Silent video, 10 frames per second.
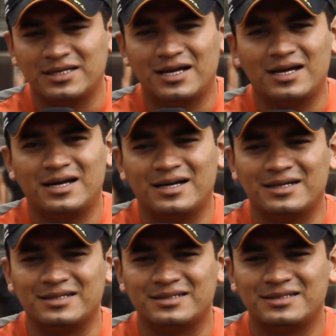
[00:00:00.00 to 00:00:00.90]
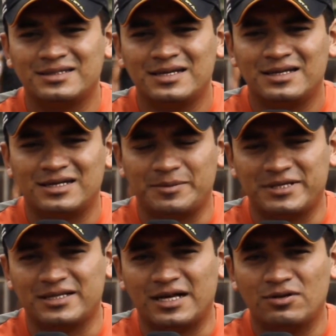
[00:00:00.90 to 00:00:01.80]
giras
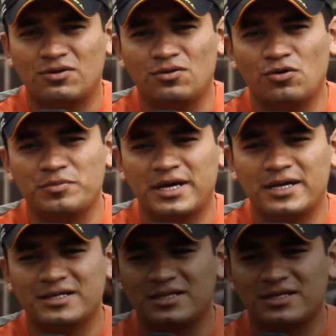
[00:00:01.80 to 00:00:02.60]
representando a Colombia en